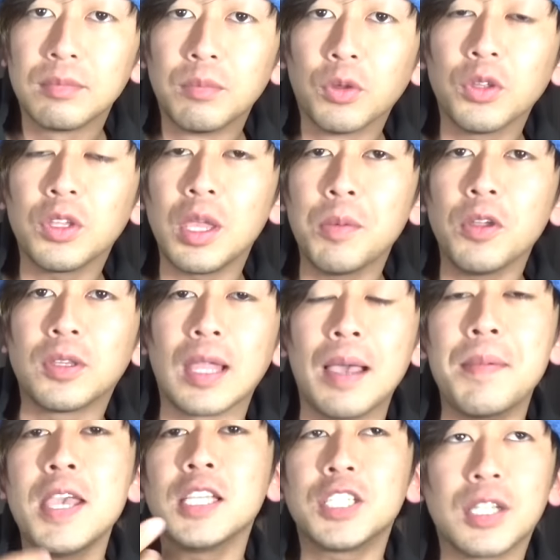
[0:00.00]
ものでも
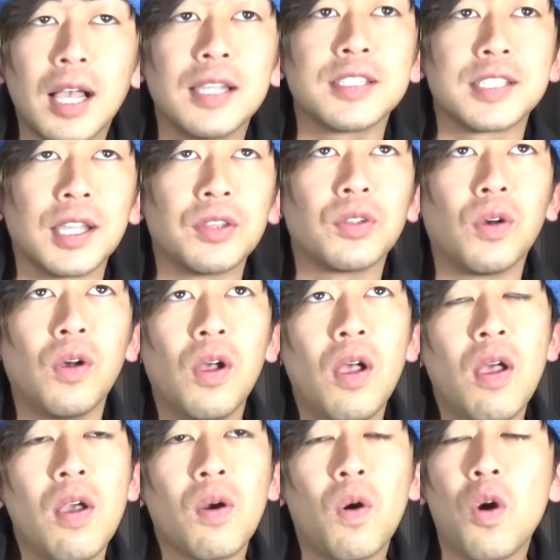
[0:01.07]
ダメージ換算と。
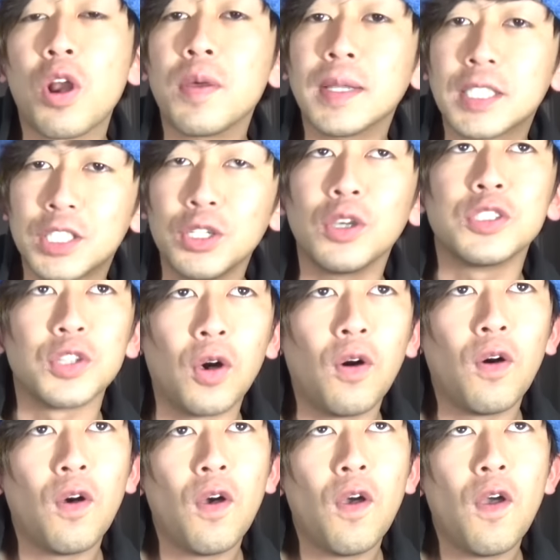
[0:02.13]
これは強いぞ。
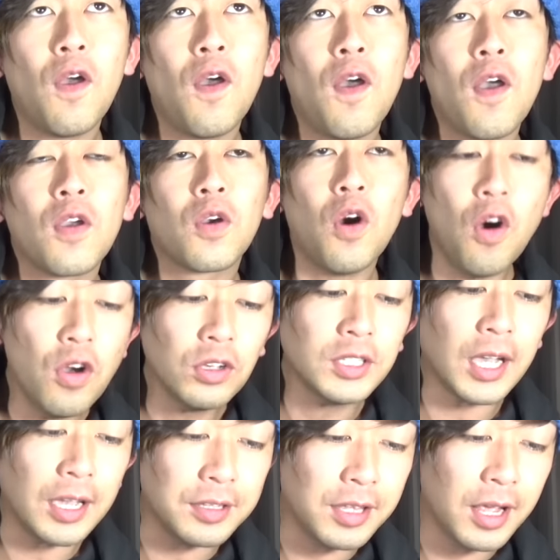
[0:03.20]
今
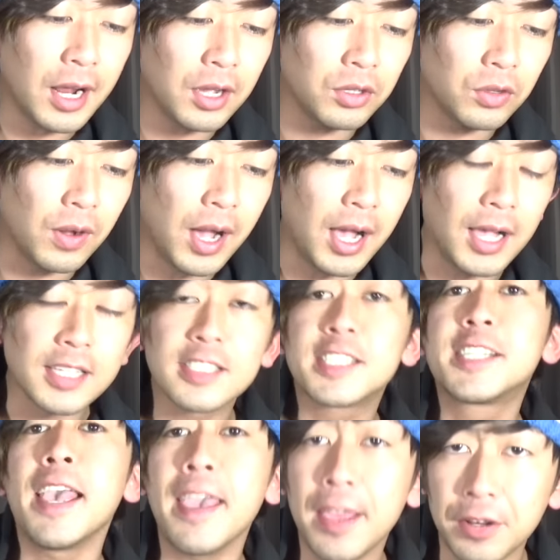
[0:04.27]
回狙うのは、
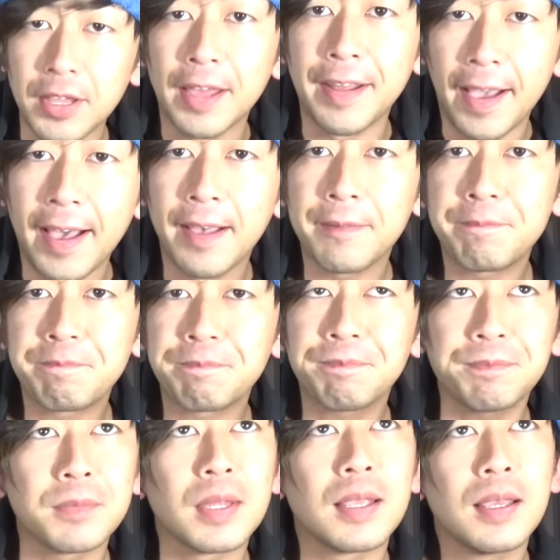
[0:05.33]
セヘルだな。
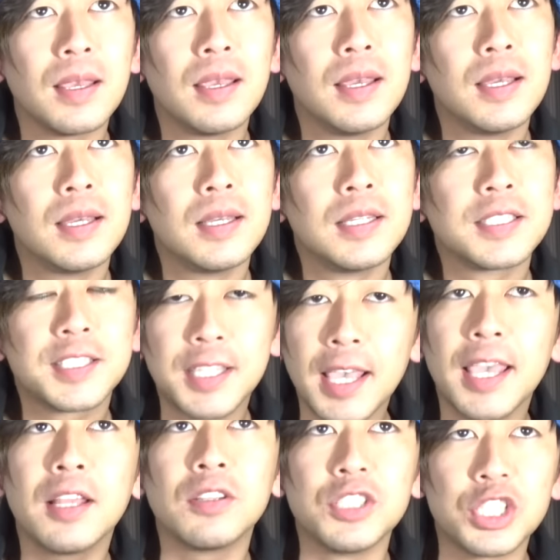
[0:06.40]

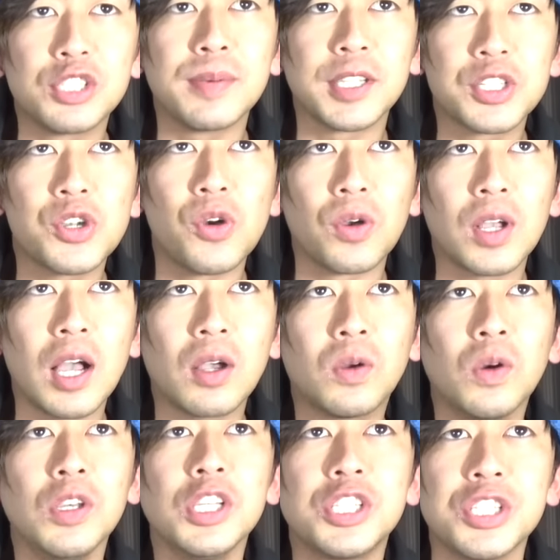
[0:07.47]
セヘルにしましょう。かっ
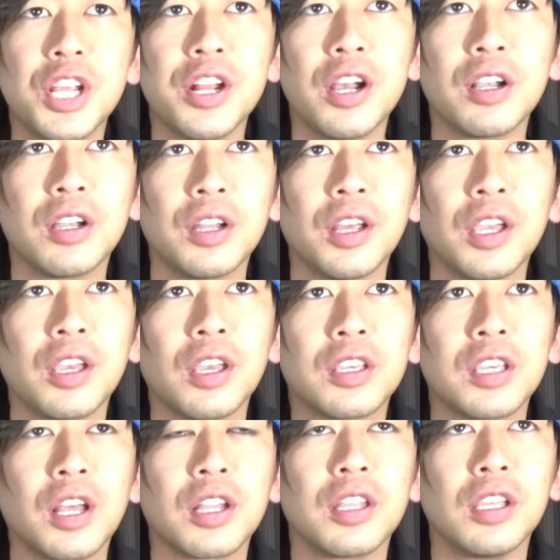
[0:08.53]
こいいしね、なんかね、
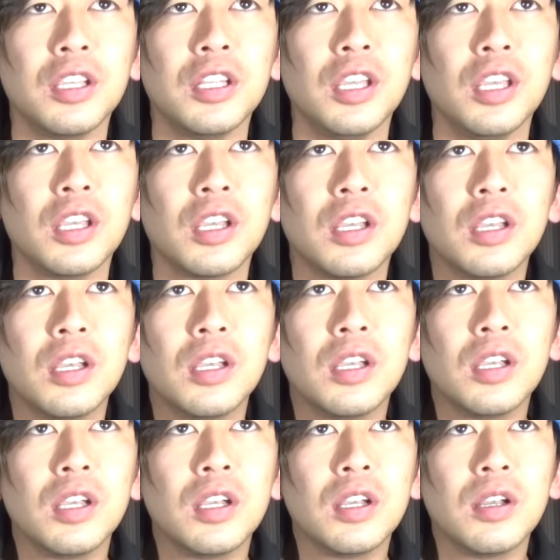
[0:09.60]
キャラ的に。
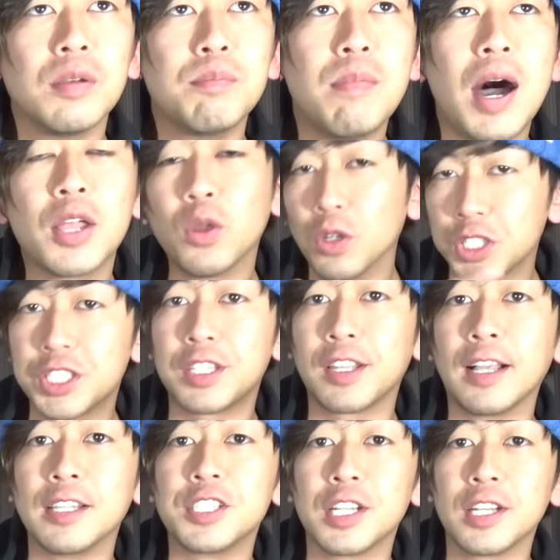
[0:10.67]
魔導士って
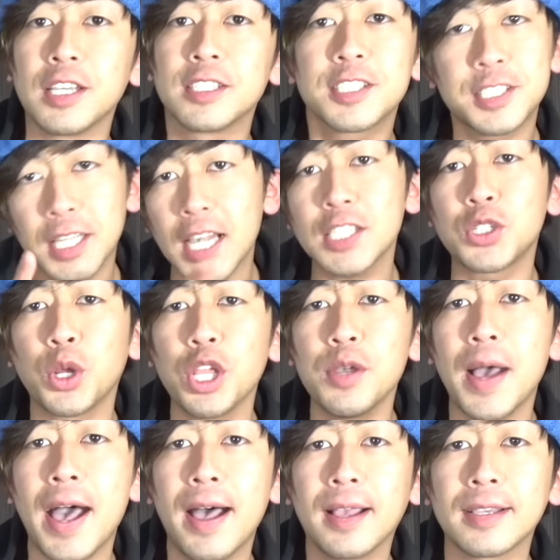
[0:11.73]
感じだね。さあ、それで
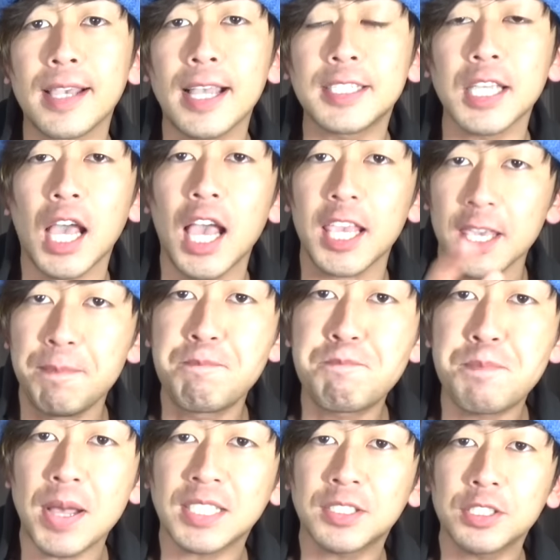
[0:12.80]
は、ガチャ、一
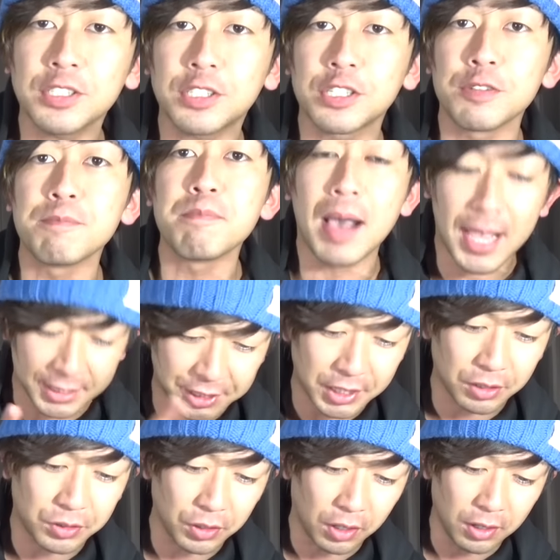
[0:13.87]
発ずつ回し
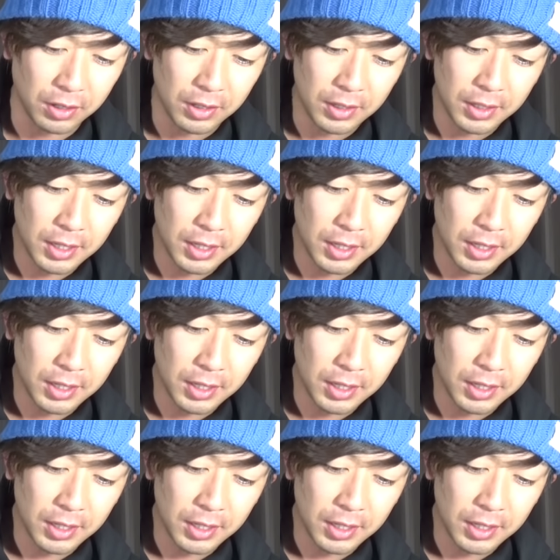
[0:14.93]
ていくよ。